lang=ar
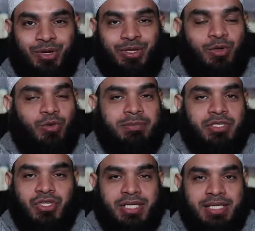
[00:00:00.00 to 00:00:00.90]
ده هو
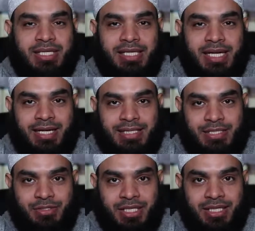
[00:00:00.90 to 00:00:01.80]
بيصلي لله
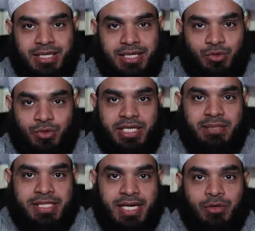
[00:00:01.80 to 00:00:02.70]
عز وجل انتوا ايه اللي
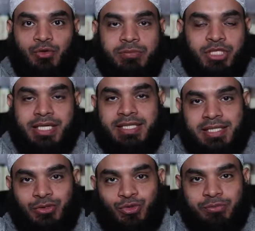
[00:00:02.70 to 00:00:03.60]
مزعلكم مش
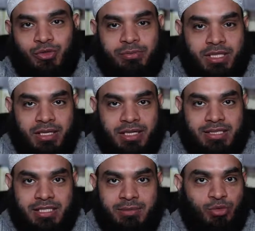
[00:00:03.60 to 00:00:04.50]
عايزين تؤمنوا بيه
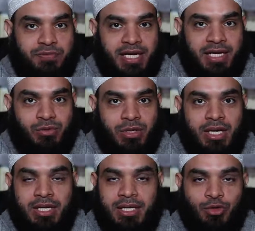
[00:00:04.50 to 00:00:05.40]
خلاص سيبوه في حاله
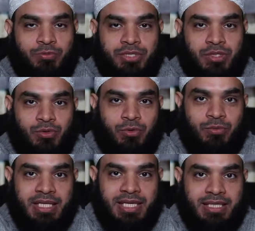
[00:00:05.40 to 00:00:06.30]
لكم دينكم
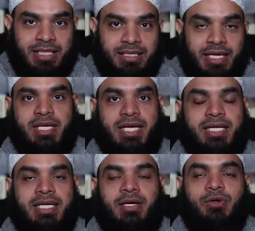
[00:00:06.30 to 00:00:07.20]
ولي دين
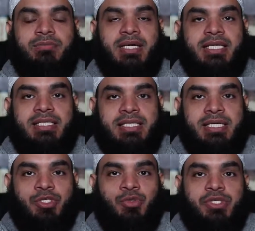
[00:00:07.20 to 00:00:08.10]
ولكن لا هم
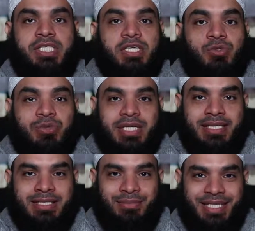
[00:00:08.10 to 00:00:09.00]
عايزين يسيئوا الى
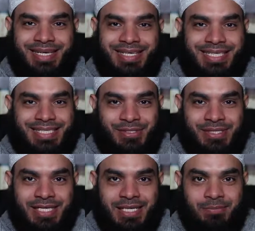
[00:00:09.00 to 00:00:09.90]
النبي عليه الصلاه
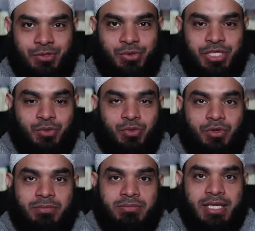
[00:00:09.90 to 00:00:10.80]
والسلام يريدوا ان
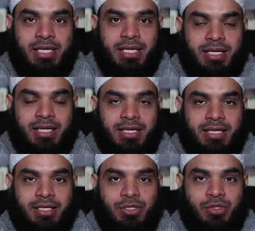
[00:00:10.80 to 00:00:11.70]
هم
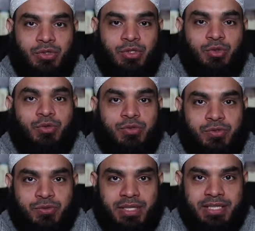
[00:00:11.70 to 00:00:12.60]
آه،
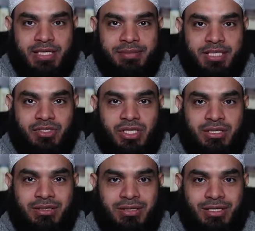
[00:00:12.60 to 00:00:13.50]
يؤذوا النبي
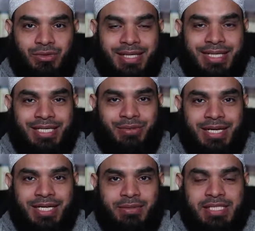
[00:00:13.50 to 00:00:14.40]
صلى الله عليه
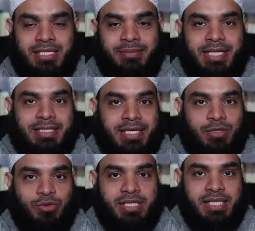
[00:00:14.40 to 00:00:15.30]
واله وسلم حتى
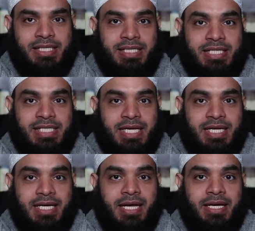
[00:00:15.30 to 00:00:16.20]
يكون هذه
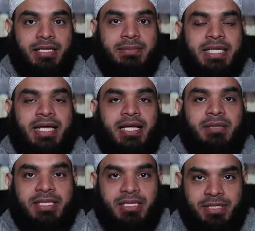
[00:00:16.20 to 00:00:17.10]
رساله لمن
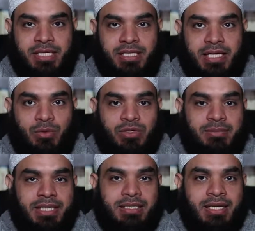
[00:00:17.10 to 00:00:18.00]
امن به او
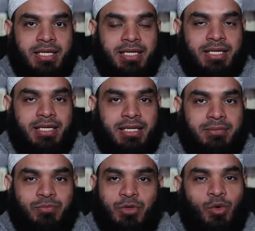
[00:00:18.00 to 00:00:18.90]
لمن آه،
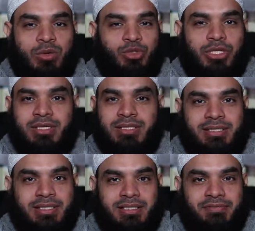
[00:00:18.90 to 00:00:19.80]
هو
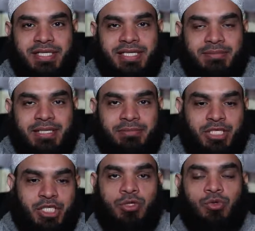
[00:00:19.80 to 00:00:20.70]
متردد في الايمان
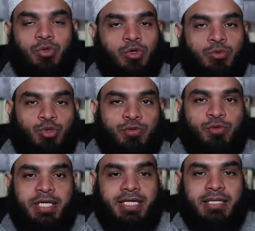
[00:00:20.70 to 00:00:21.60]
به يقولوا لهم
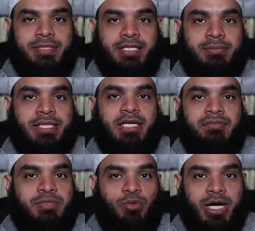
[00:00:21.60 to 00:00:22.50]
شوفوا احنا بنعمل ايه
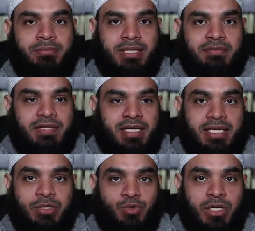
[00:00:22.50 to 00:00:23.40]
في محمد
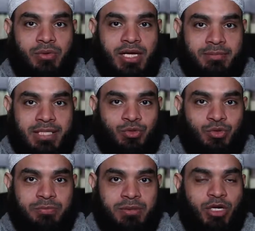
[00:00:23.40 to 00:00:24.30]
فانتوا لو
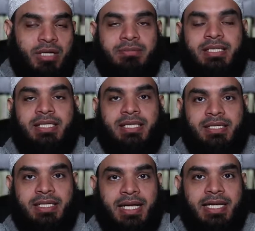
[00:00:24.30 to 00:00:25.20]
امنتم بمحمد
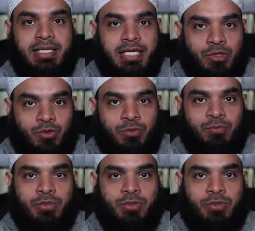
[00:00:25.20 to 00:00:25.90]
احنا هنهنكم